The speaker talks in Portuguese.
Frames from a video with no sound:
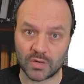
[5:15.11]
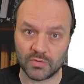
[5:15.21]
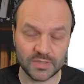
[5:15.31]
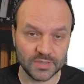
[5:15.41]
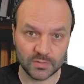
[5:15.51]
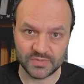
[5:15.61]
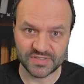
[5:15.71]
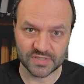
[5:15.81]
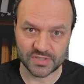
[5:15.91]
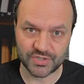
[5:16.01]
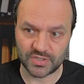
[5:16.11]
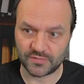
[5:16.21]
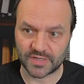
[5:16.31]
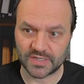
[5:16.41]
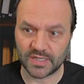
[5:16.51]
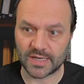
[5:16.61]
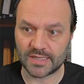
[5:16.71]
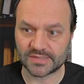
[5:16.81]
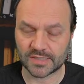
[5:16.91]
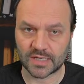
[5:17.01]
Ele não existe, ele vai criar
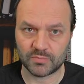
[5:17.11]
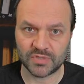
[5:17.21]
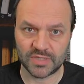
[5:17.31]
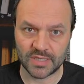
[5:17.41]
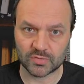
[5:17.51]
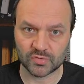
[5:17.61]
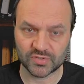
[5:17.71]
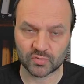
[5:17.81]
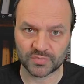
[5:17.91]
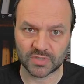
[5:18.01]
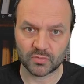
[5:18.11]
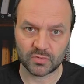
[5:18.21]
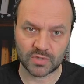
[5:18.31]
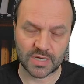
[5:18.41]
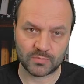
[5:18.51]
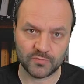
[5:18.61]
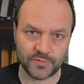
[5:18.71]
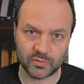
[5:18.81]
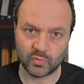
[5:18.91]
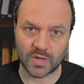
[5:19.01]
esse cabo dentro do seu computador, um cabo
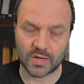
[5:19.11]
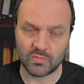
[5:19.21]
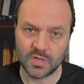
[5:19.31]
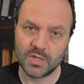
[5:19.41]
virtual,